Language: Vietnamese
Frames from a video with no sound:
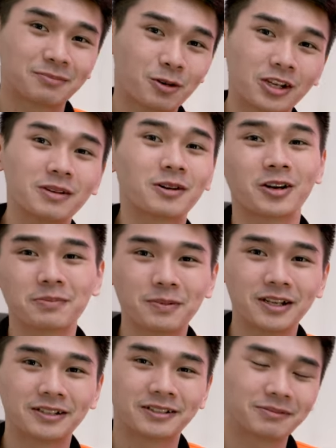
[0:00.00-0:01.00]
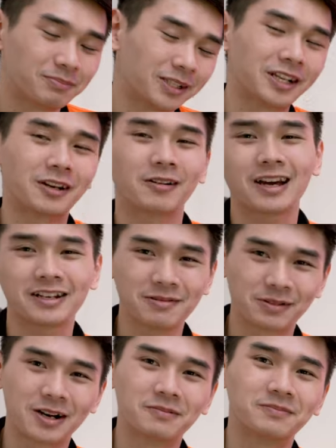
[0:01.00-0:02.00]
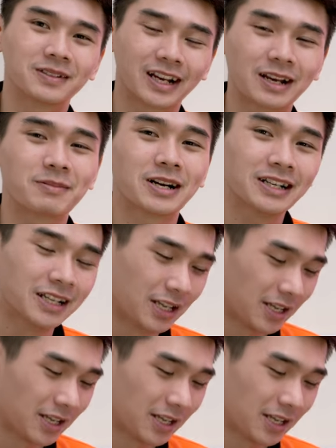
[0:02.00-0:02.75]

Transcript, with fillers: mỗi khi mà nó hết pin. Mình thấy nó là điểm cộng anh em nhé.